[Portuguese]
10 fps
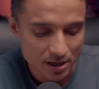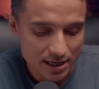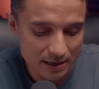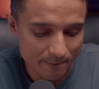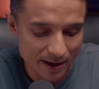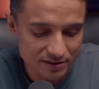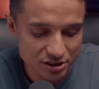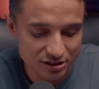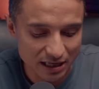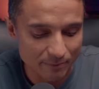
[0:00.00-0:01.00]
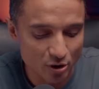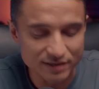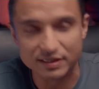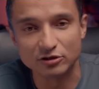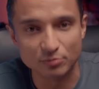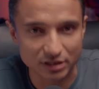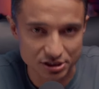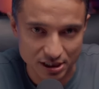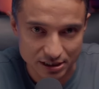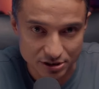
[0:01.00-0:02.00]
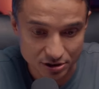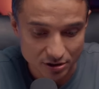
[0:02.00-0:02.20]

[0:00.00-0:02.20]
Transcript: e em partes a gente está aborrecendo muita gente,